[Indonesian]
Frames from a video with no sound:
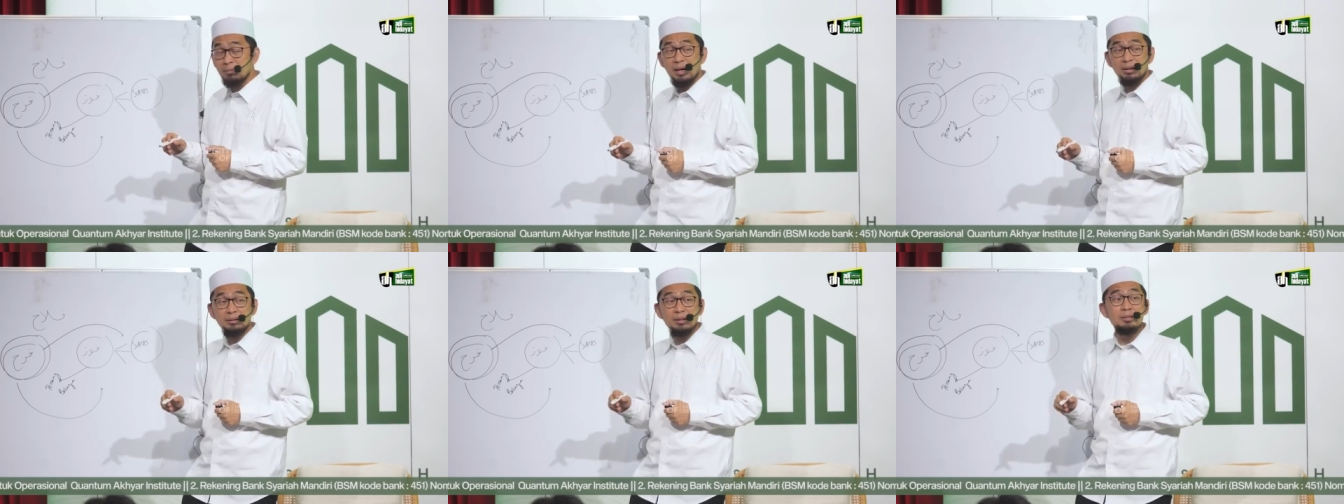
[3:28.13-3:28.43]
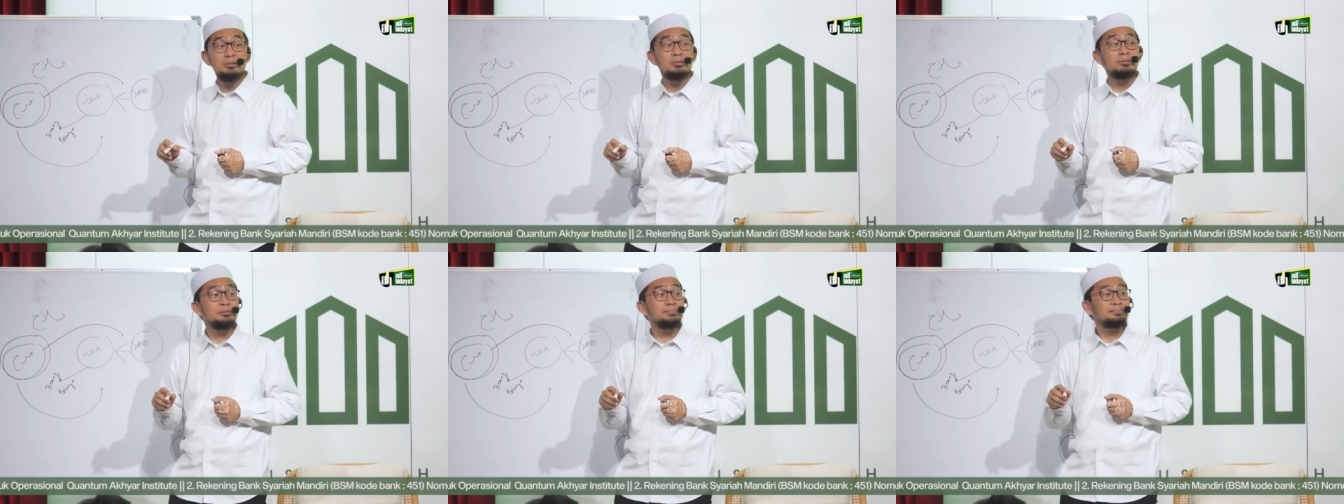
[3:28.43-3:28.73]
maha
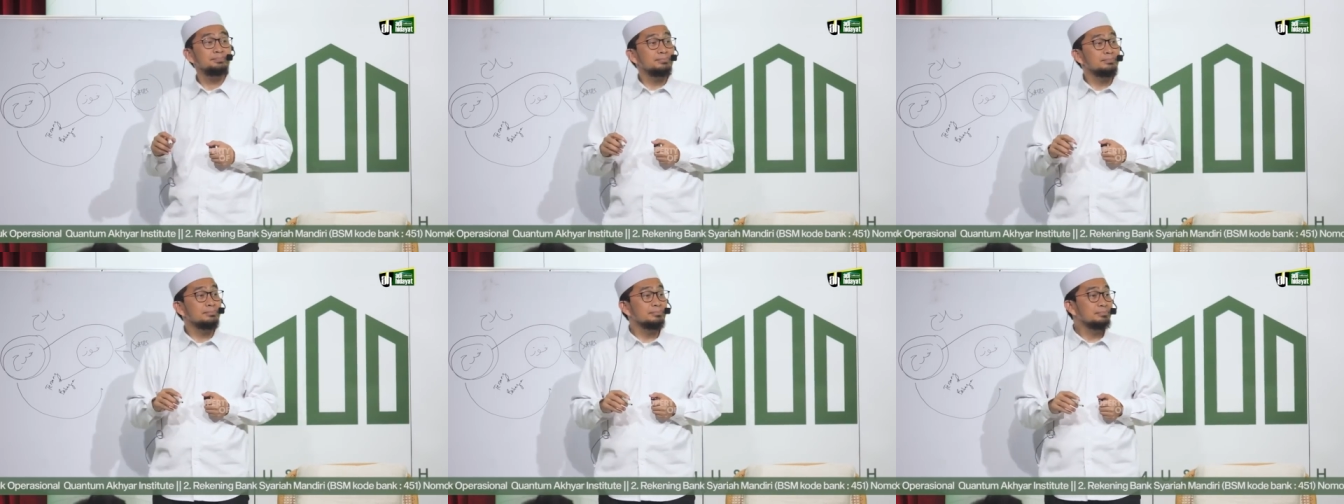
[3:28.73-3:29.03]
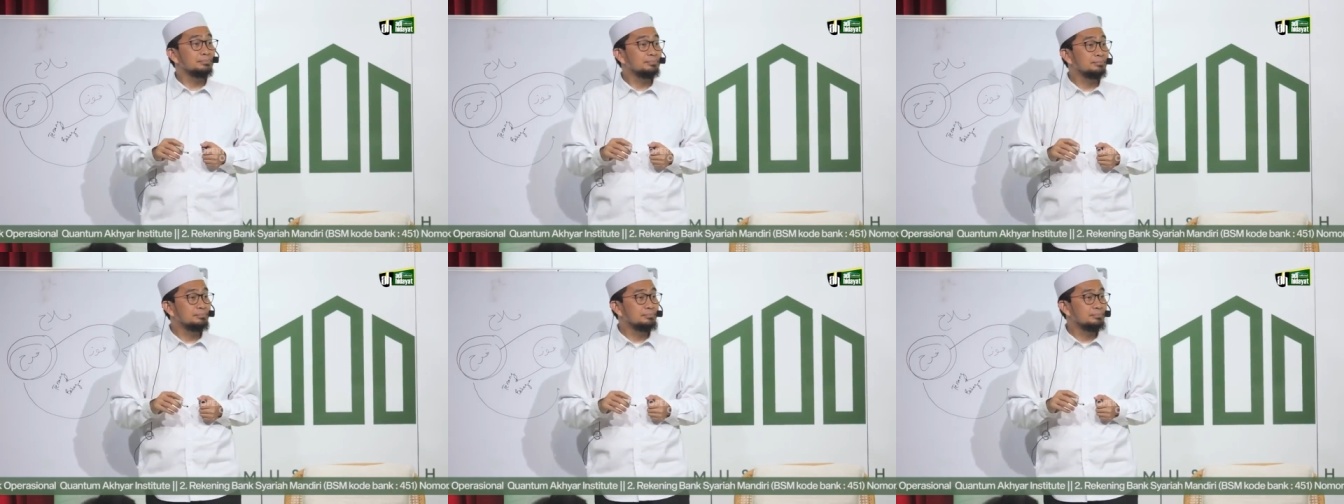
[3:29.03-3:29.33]
tahu.
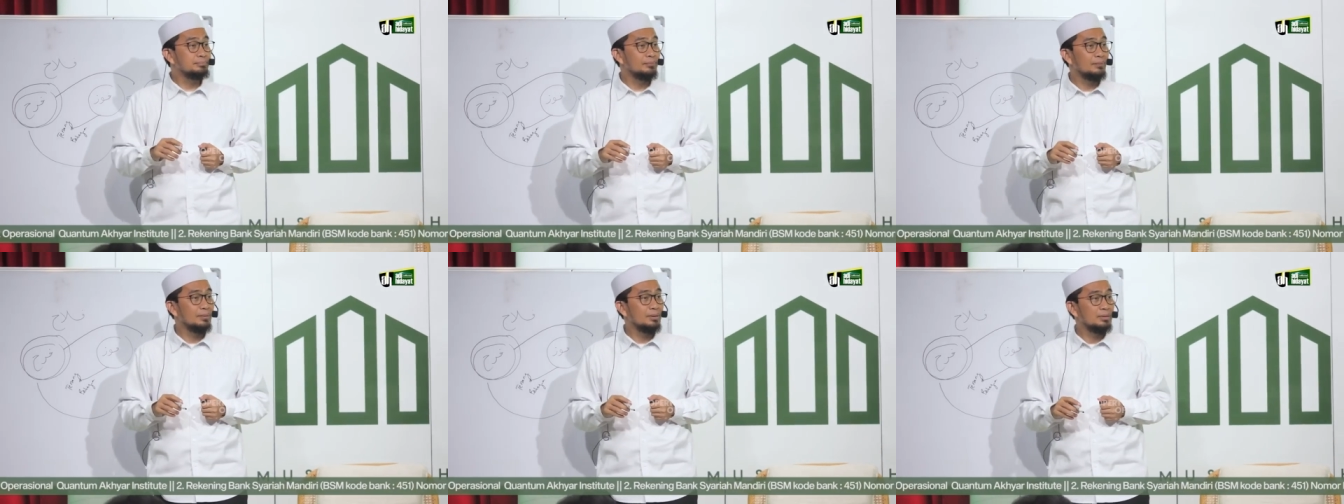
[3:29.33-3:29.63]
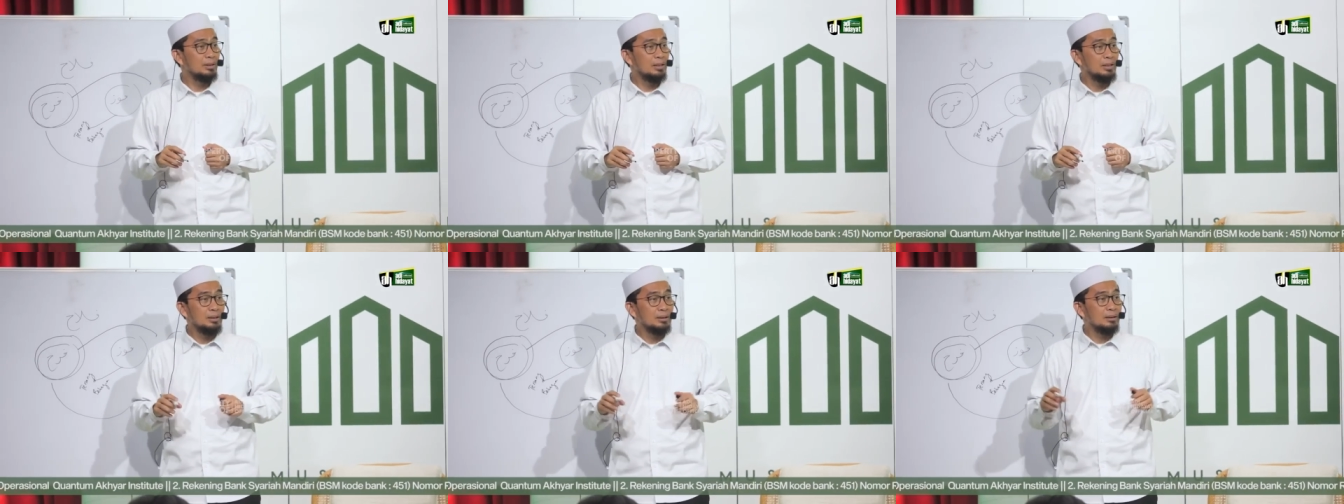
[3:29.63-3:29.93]

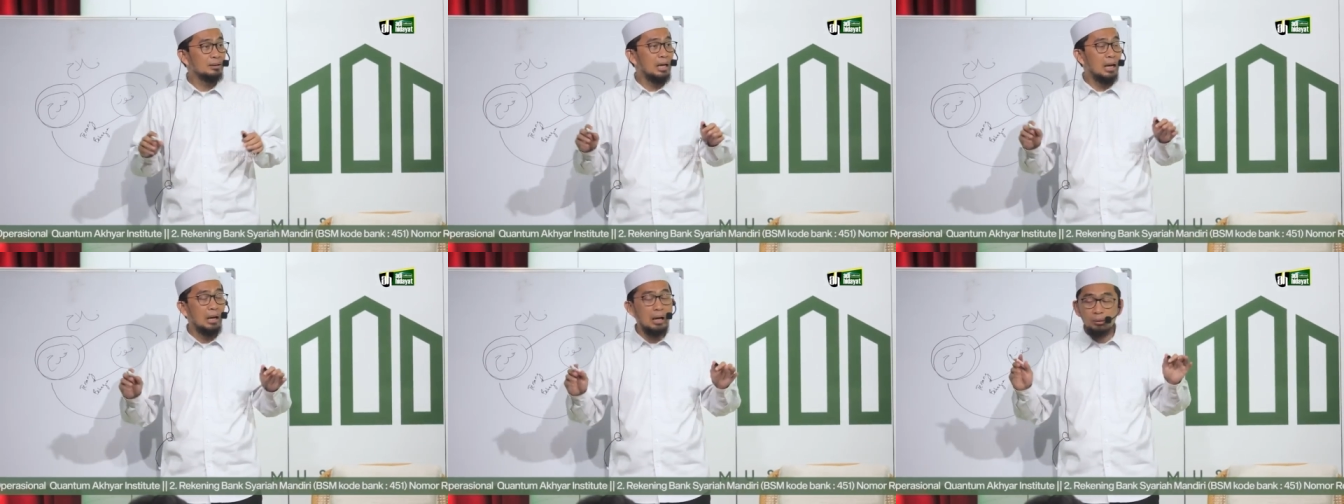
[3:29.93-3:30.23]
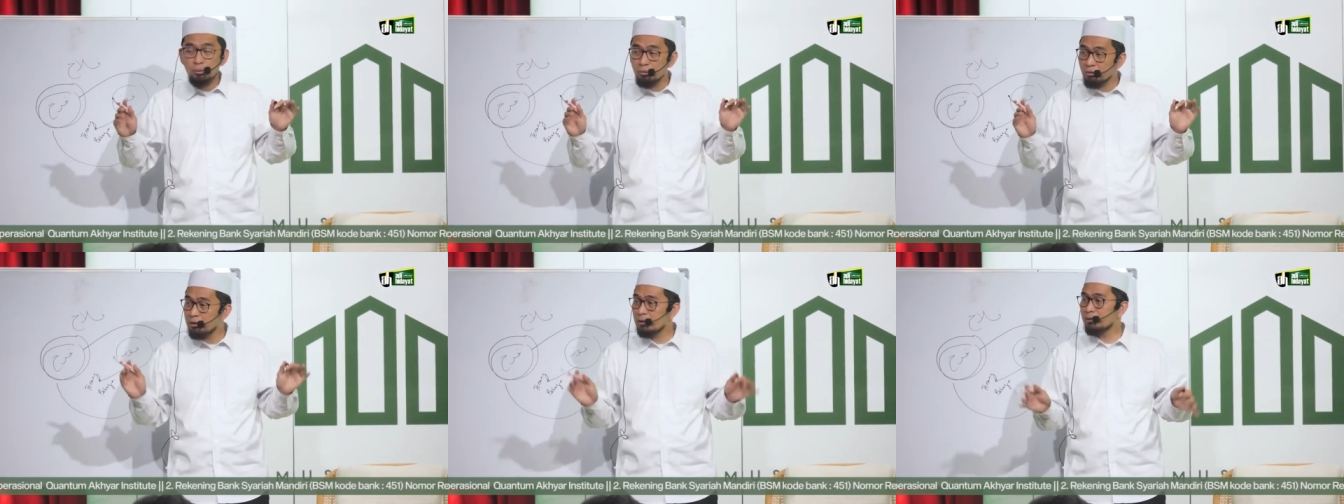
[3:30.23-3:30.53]
Jadi nggak
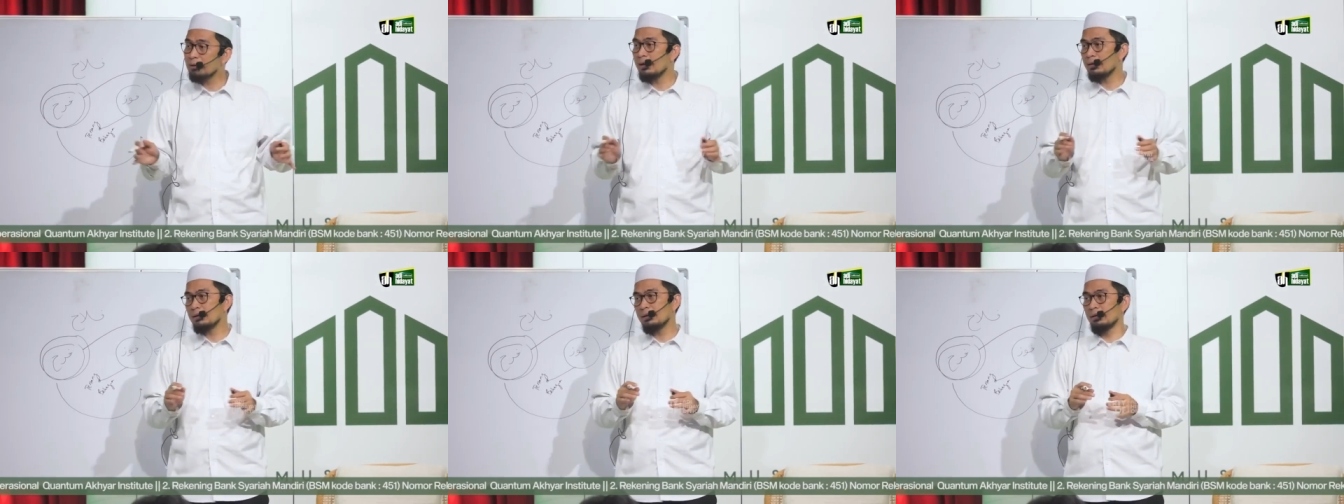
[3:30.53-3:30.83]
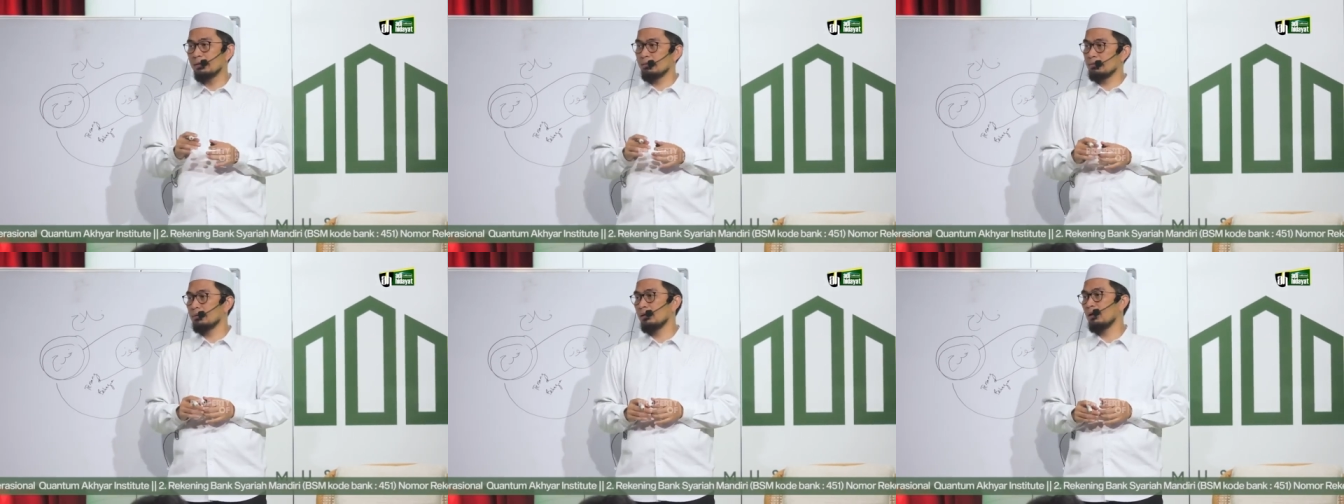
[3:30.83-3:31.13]
harus
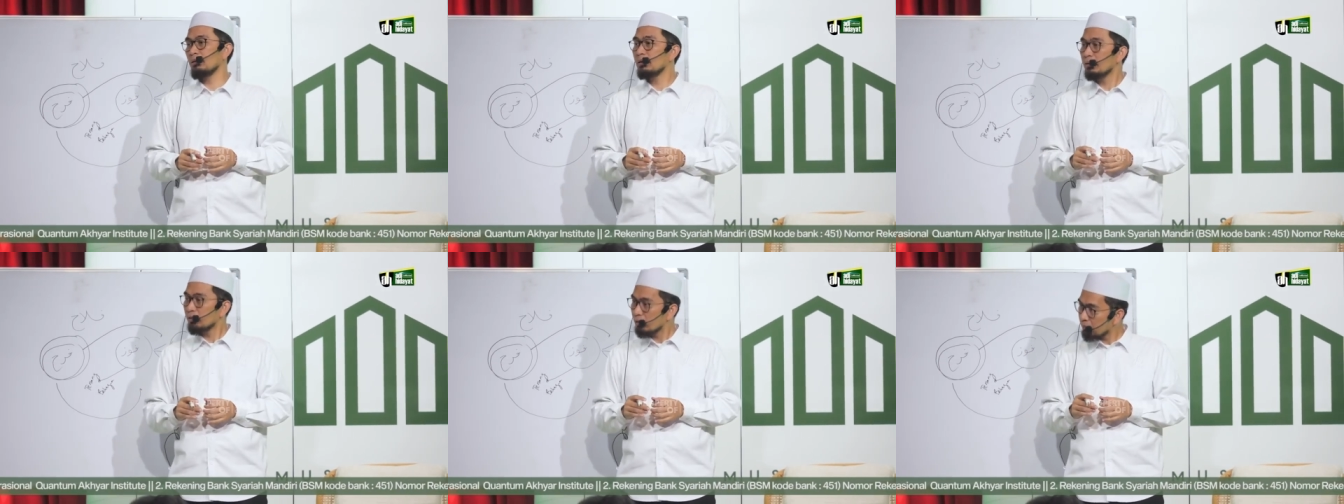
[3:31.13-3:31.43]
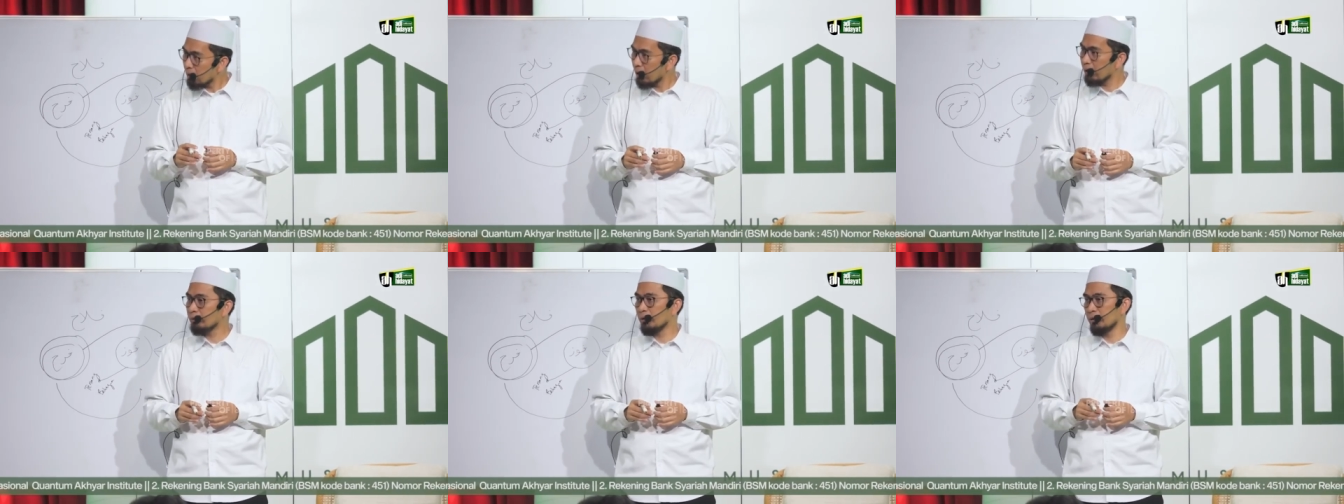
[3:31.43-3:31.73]
ditanya, Allah tuh
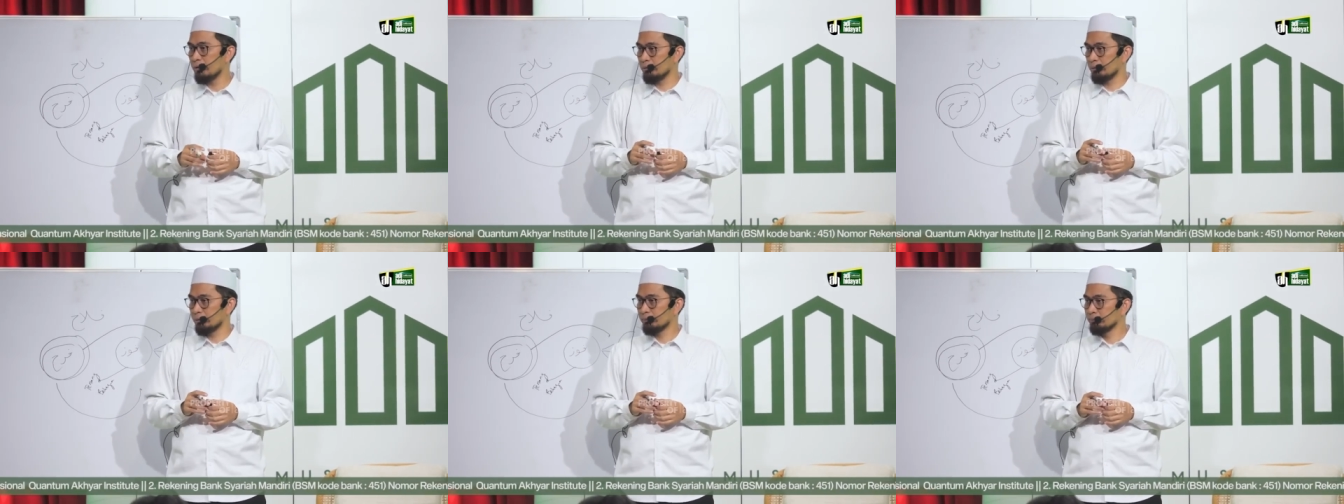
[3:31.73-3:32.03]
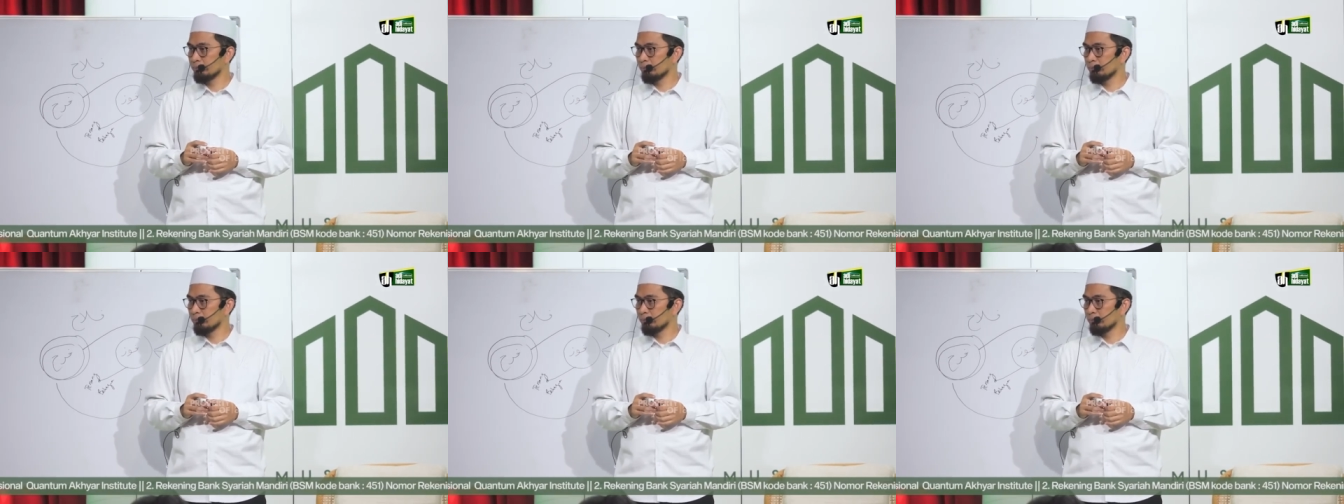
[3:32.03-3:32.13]
maha tahu.